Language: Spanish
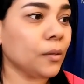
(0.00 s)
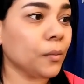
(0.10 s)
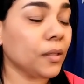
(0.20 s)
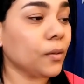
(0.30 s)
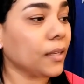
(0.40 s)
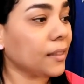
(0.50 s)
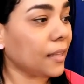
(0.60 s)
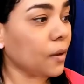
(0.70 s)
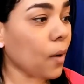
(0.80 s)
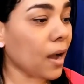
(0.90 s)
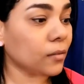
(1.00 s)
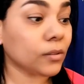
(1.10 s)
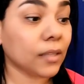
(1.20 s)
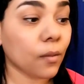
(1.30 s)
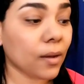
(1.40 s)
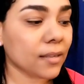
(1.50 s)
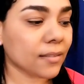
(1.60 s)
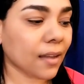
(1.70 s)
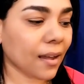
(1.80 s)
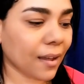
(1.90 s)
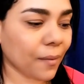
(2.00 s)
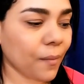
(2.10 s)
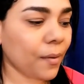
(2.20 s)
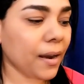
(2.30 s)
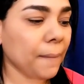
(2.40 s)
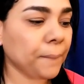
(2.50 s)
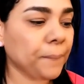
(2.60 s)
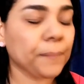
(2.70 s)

saluditos que tengo anotado hasta ahora.